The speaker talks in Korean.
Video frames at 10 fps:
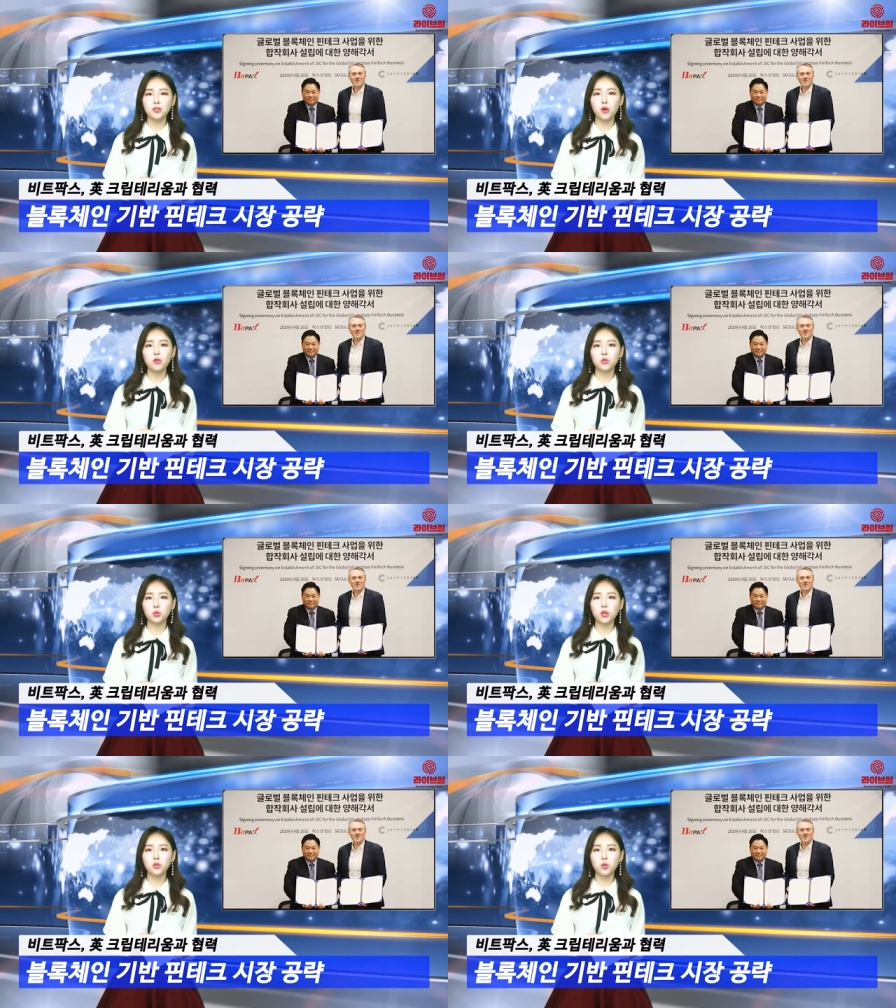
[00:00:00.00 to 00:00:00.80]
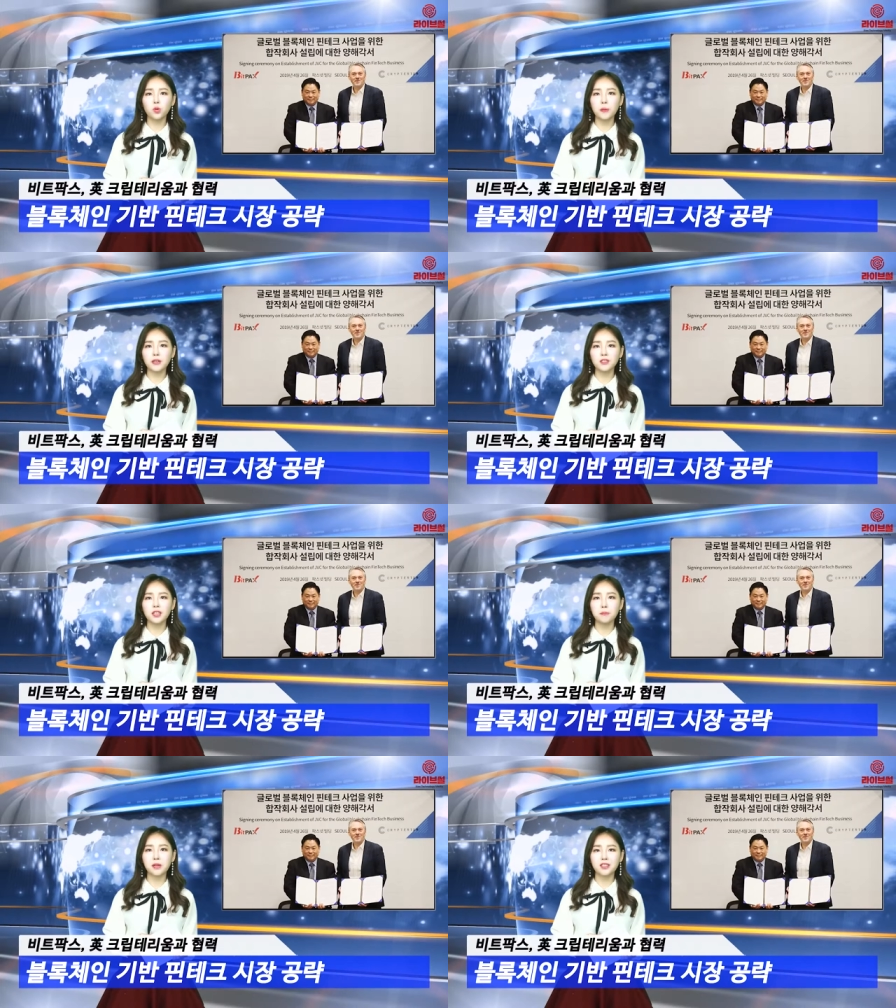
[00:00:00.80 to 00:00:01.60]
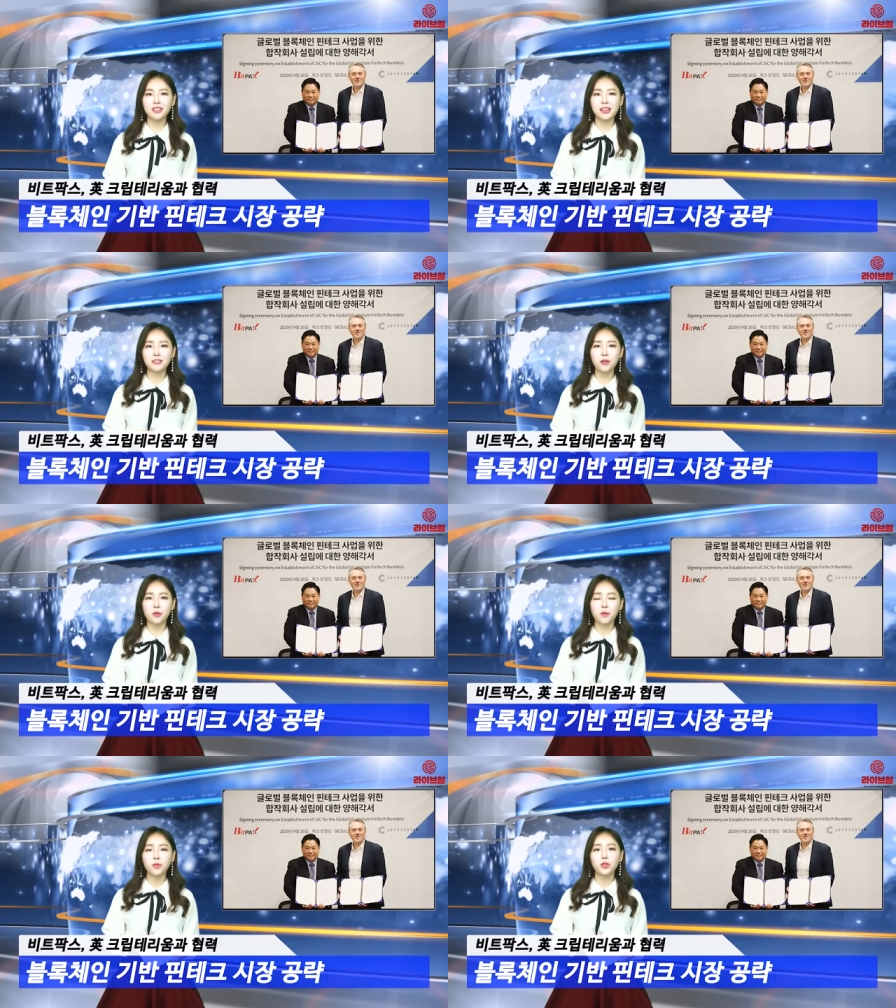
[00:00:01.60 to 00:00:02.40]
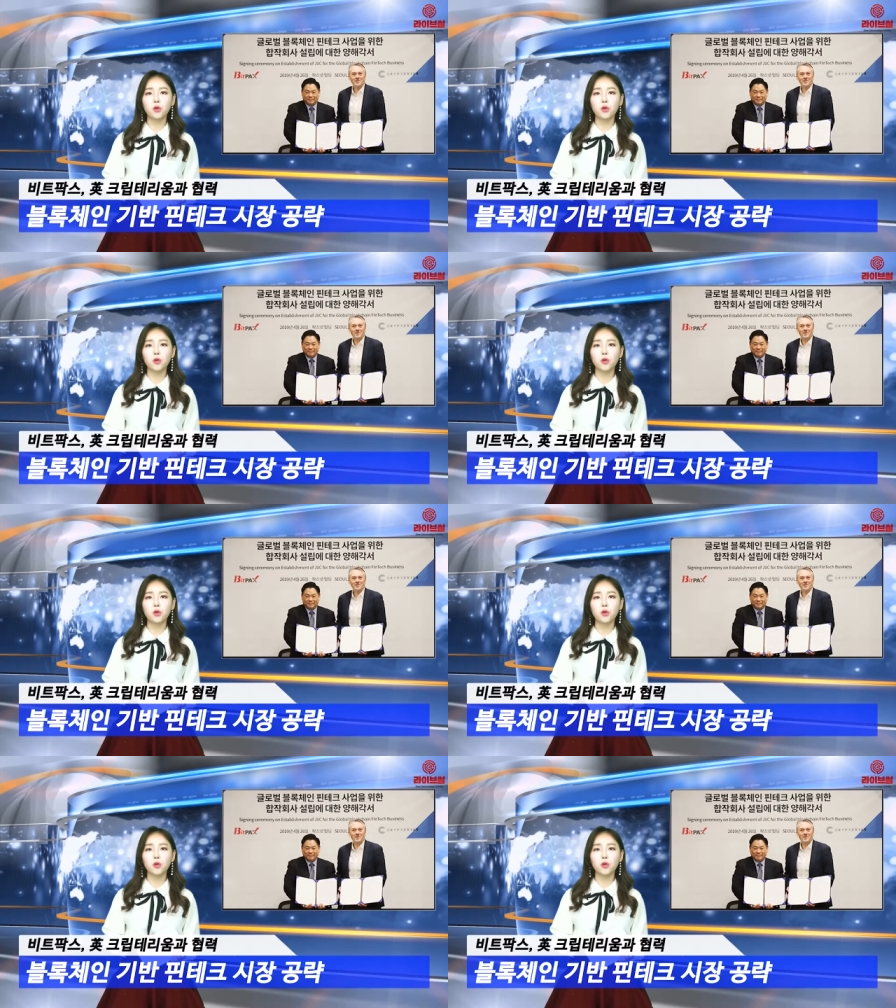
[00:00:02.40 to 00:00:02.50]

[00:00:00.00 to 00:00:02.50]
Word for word: 서울 논현동 팍스넷 빌딩에서